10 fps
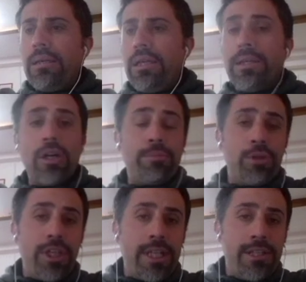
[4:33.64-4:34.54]
Il corpo
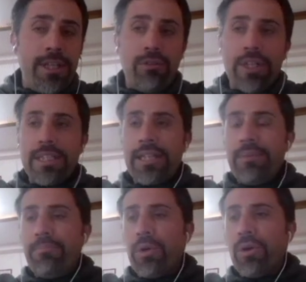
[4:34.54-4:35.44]
direttivo, ad
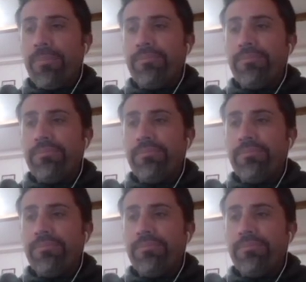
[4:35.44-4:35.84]
esempio,